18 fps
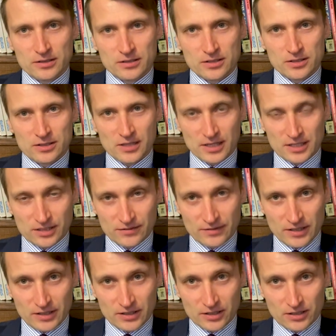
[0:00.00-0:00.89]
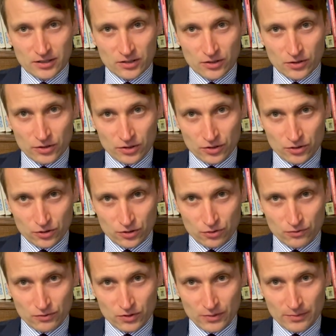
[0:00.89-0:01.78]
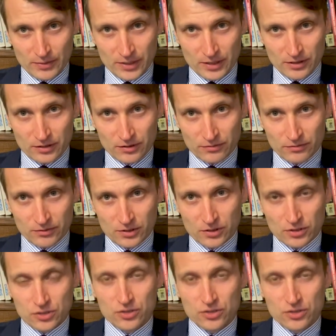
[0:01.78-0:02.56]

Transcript: z tak zwanych teorii kosztów komparatywnych,